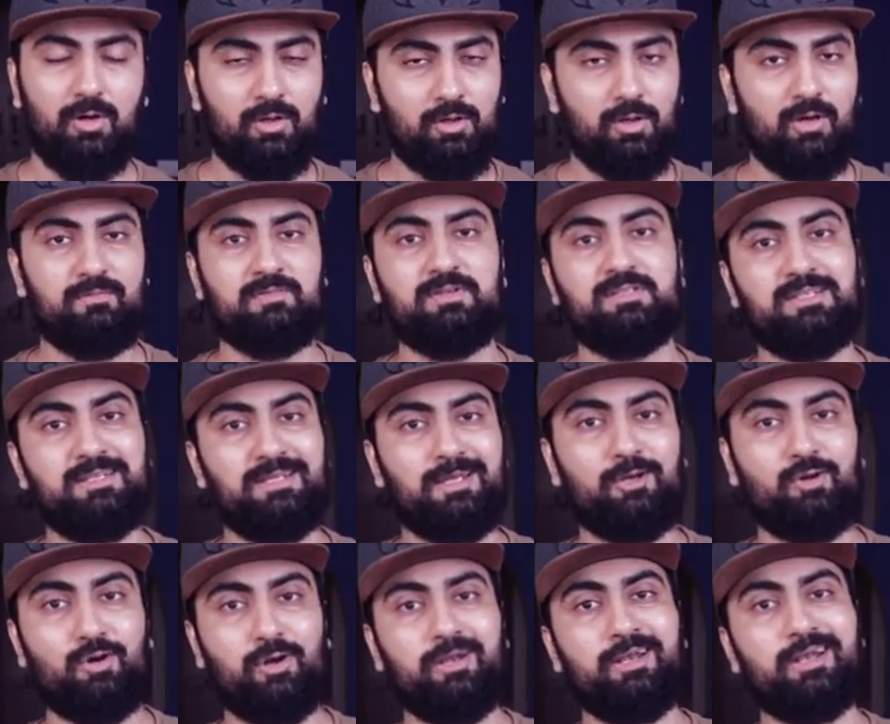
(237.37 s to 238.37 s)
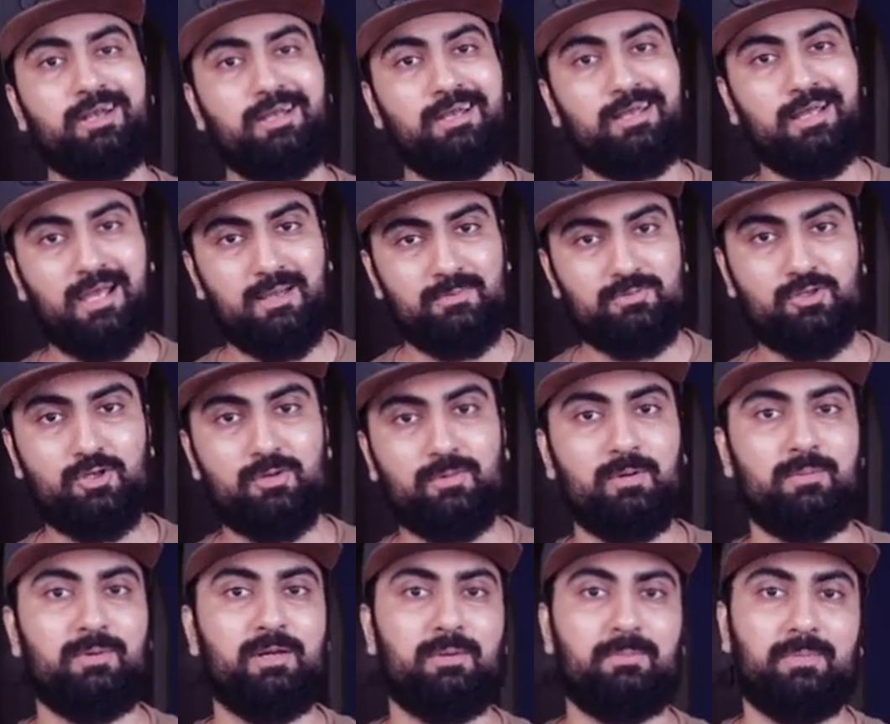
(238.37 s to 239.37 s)
और ऑब्वियसली ये कंटेंट टाइप्स के
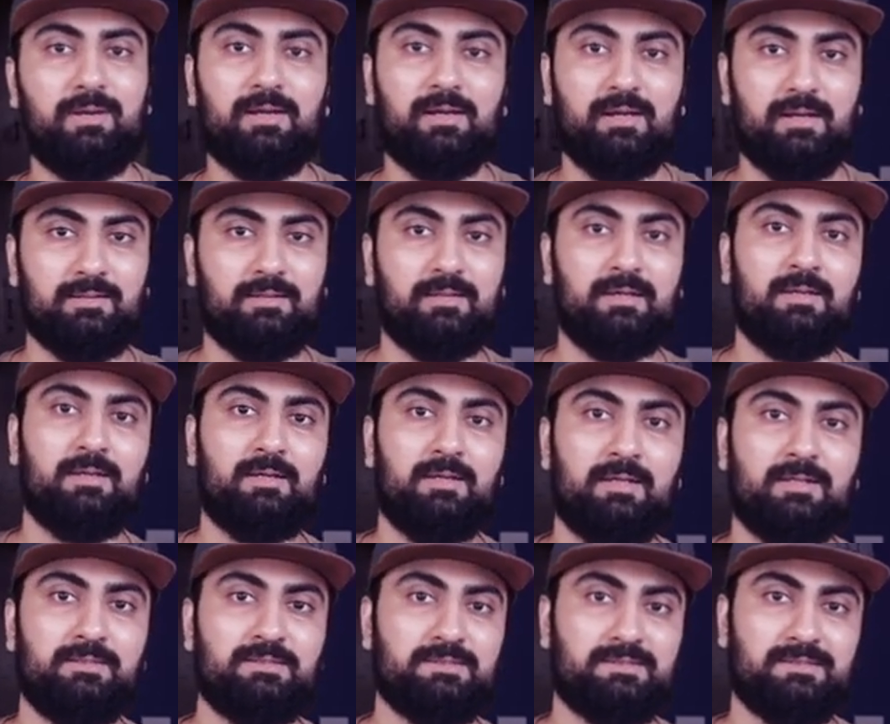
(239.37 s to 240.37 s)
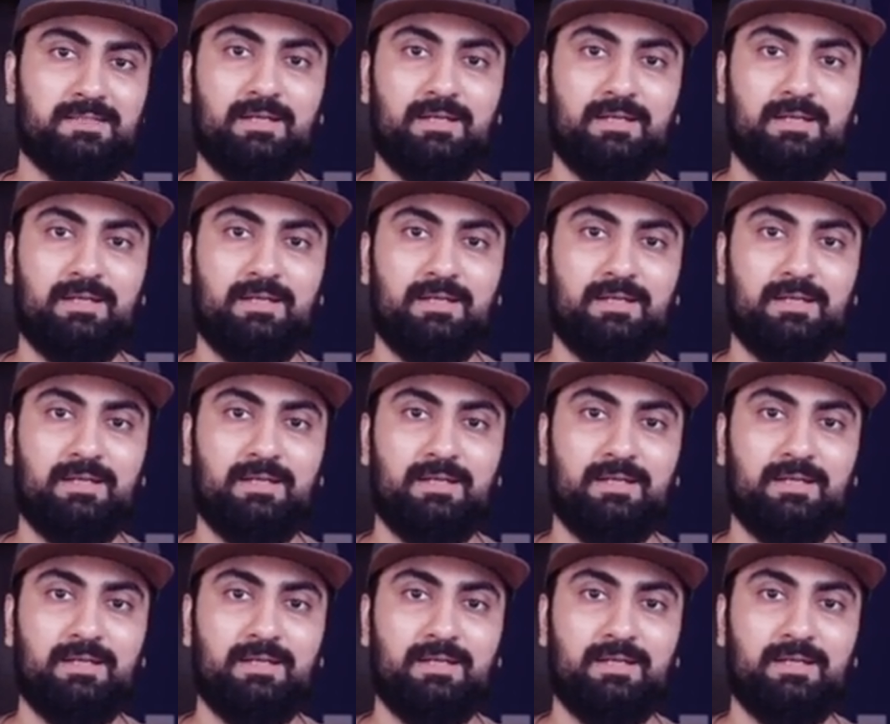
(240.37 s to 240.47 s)
ऊपर भी डिपेंड करता है जिस